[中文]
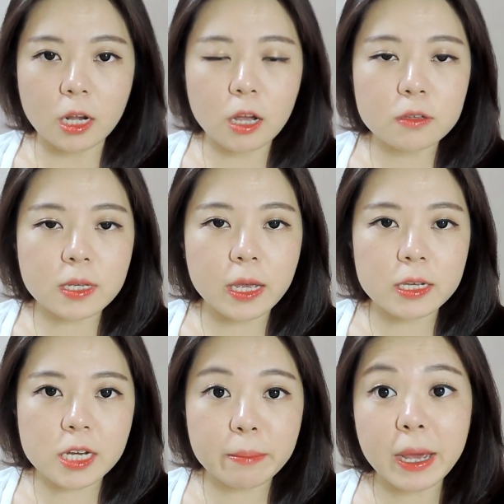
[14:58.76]
然后在
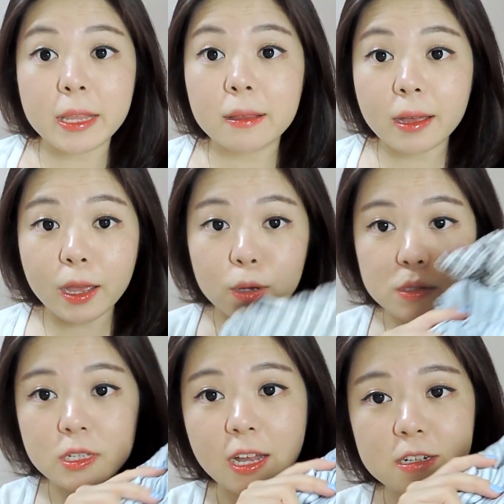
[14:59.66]
H M 买到的还
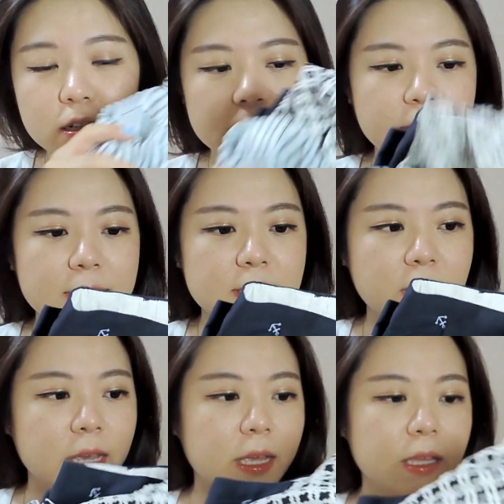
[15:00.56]
有其他这三
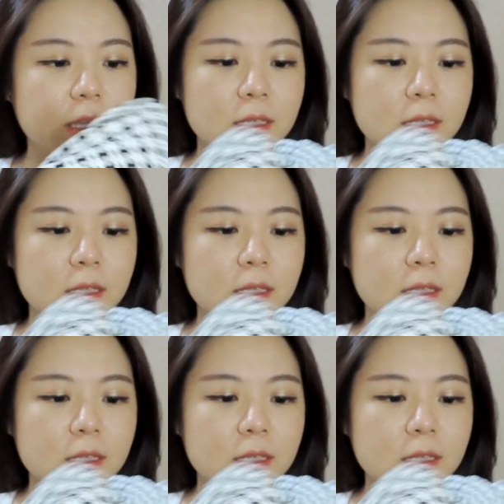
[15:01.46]
件